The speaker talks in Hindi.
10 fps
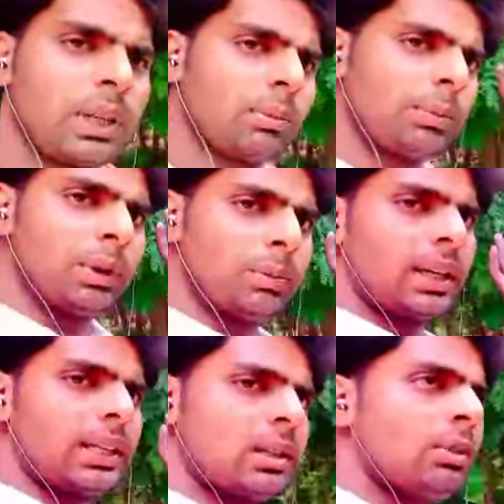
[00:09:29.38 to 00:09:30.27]
पहले हम अपने
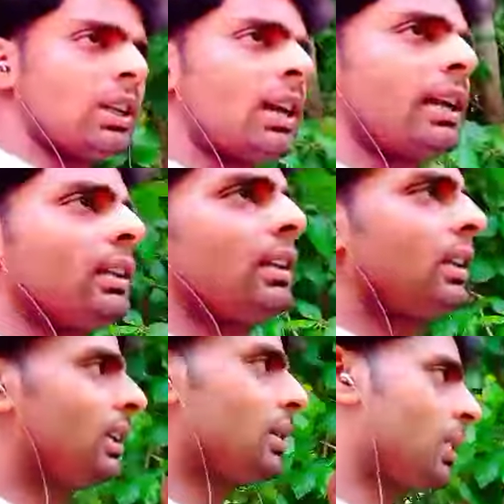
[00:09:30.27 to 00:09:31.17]
बगीचे में दिखाएंगे कि
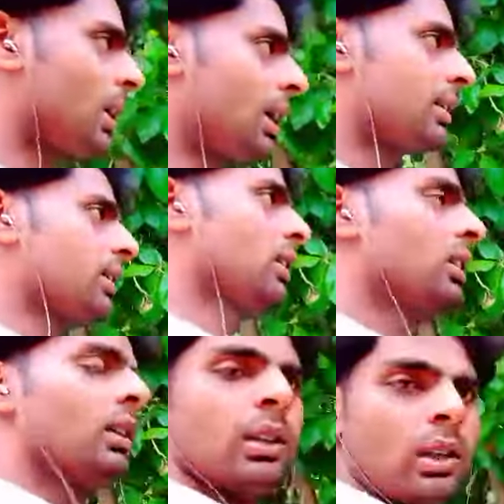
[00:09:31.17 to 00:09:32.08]
किस प्रकार से
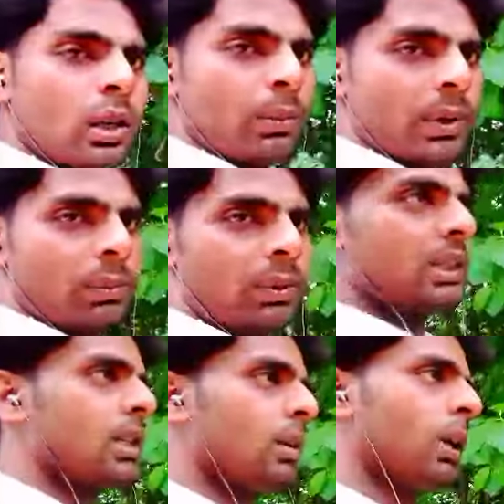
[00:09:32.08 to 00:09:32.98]
हमारा
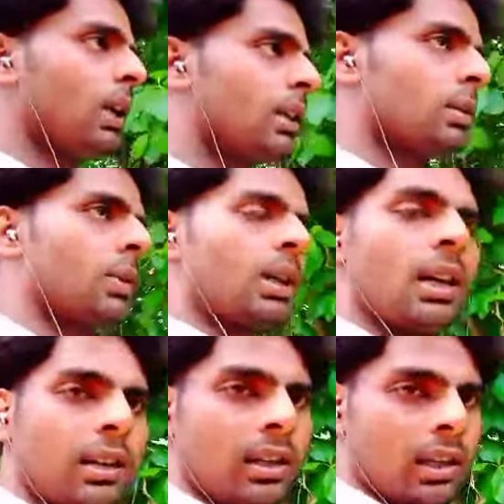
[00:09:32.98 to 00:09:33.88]
बगीचा में है किस
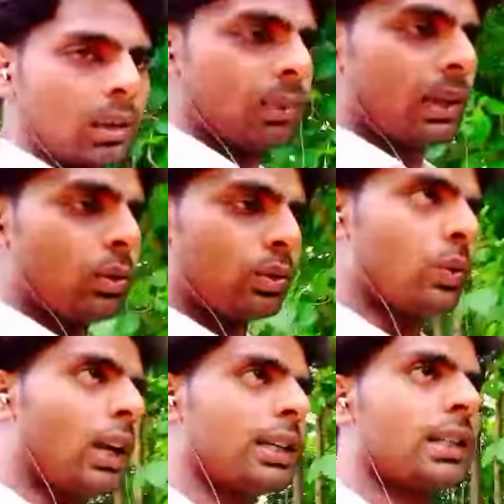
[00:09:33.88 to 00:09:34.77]
प्रकार हरा भरा हो
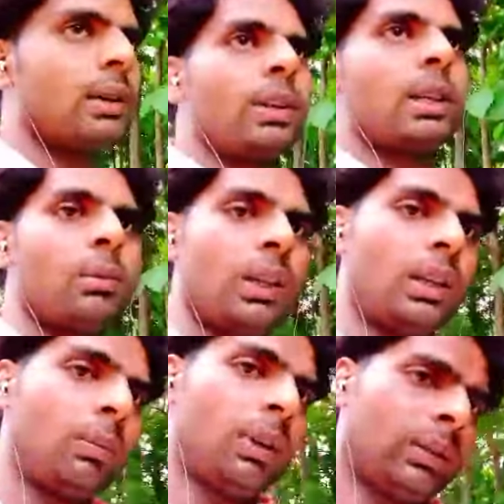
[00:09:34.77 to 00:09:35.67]
चुका है सावन के महीने
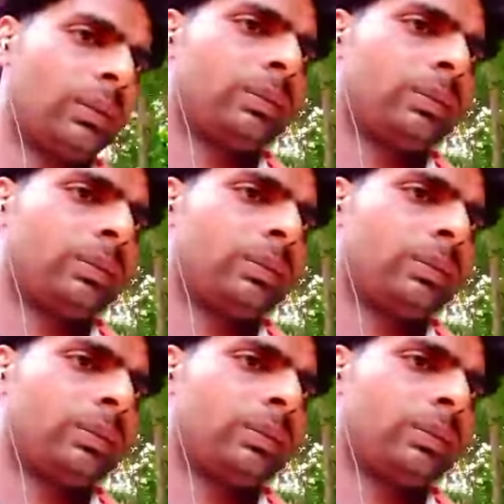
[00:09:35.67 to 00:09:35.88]
में